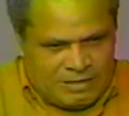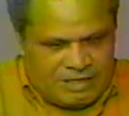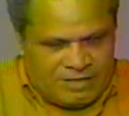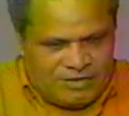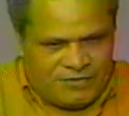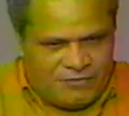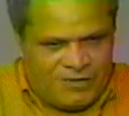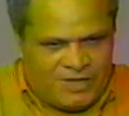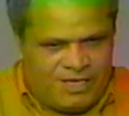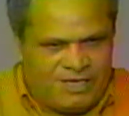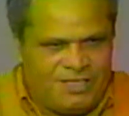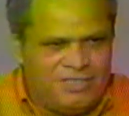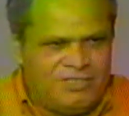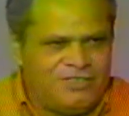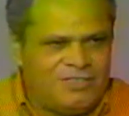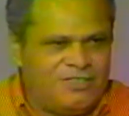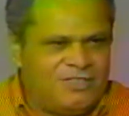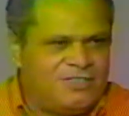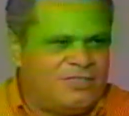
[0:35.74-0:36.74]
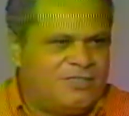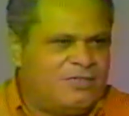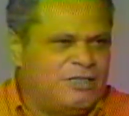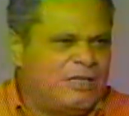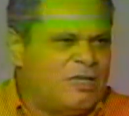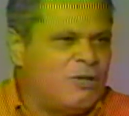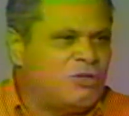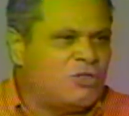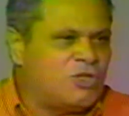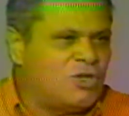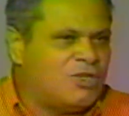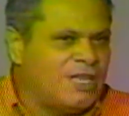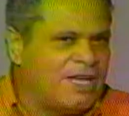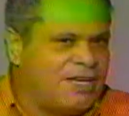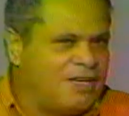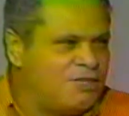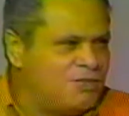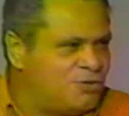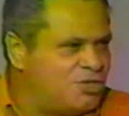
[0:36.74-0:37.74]
diferentes, não só
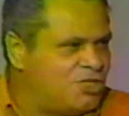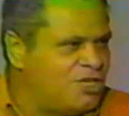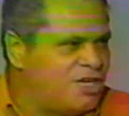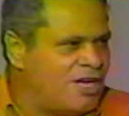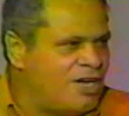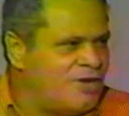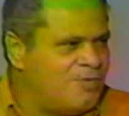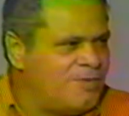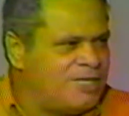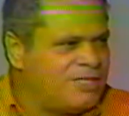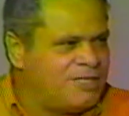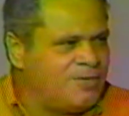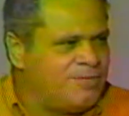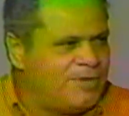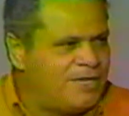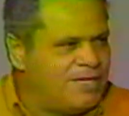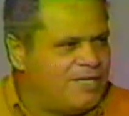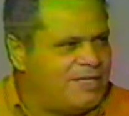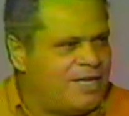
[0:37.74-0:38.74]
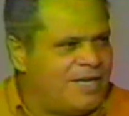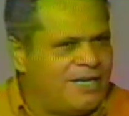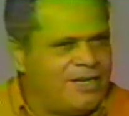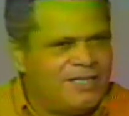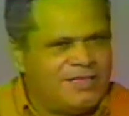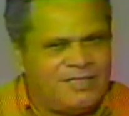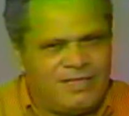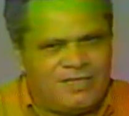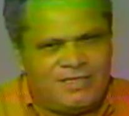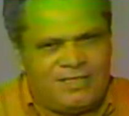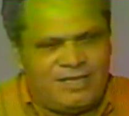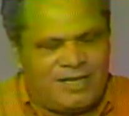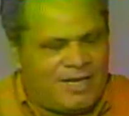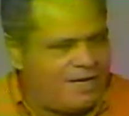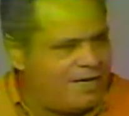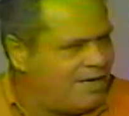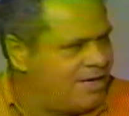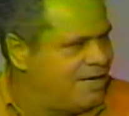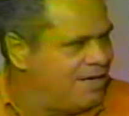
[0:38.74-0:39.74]
na área industrial, mas também na área
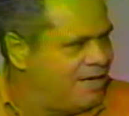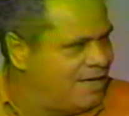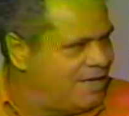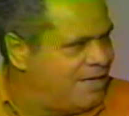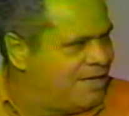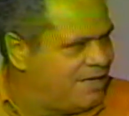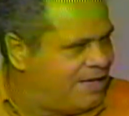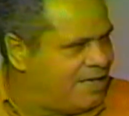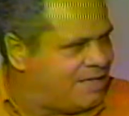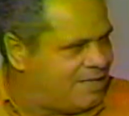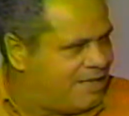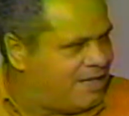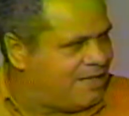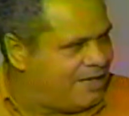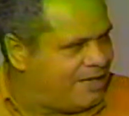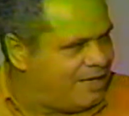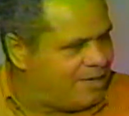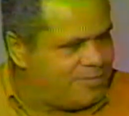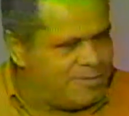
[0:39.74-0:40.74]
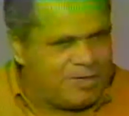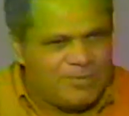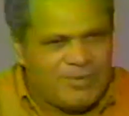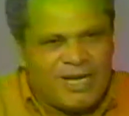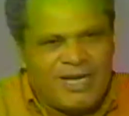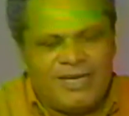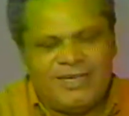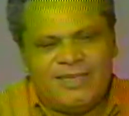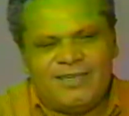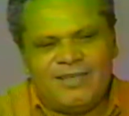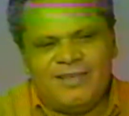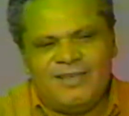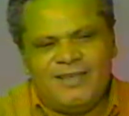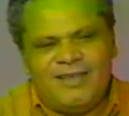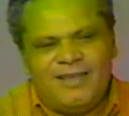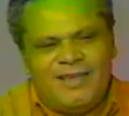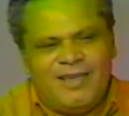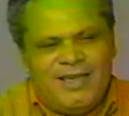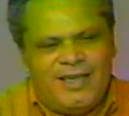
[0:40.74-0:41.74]
terciária e até na área primária.
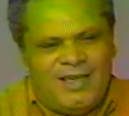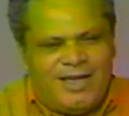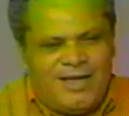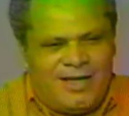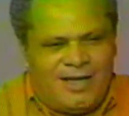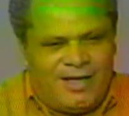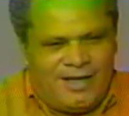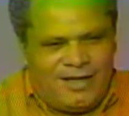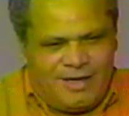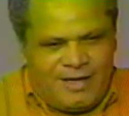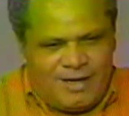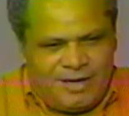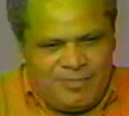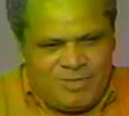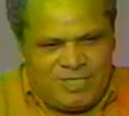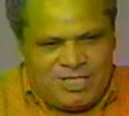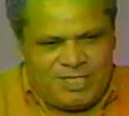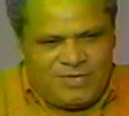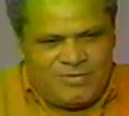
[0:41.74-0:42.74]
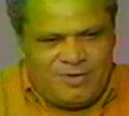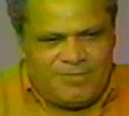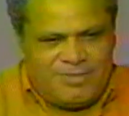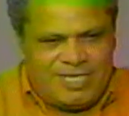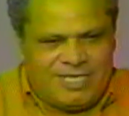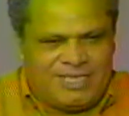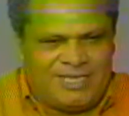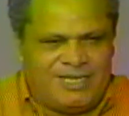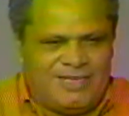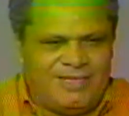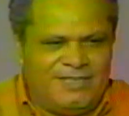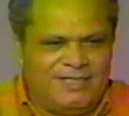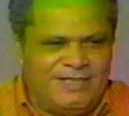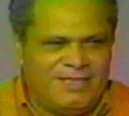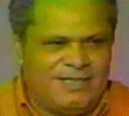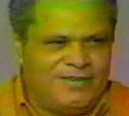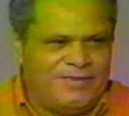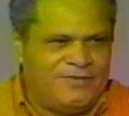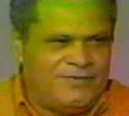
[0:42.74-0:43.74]
A, a missão
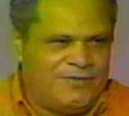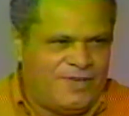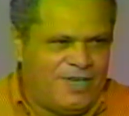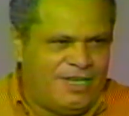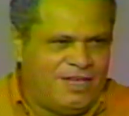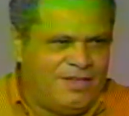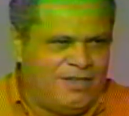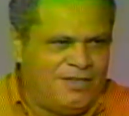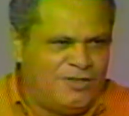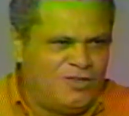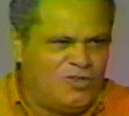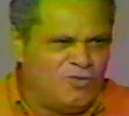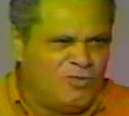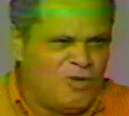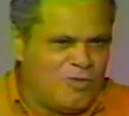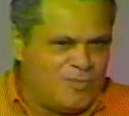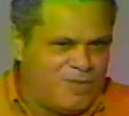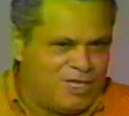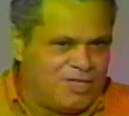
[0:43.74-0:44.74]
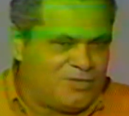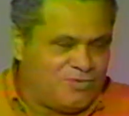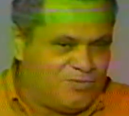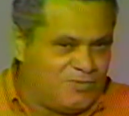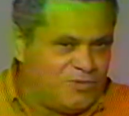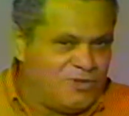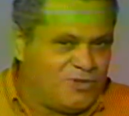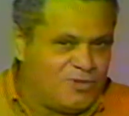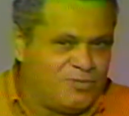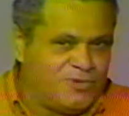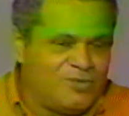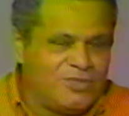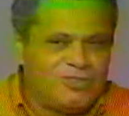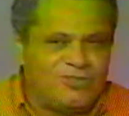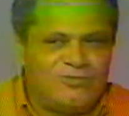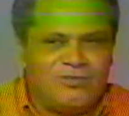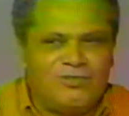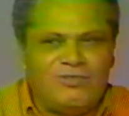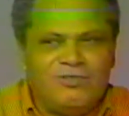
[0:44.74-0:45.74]
americana vem num momento muito
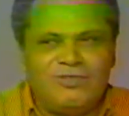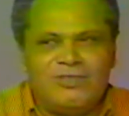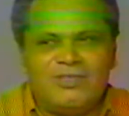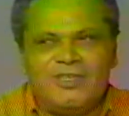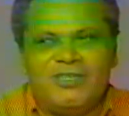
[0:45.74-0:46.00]
oportuno,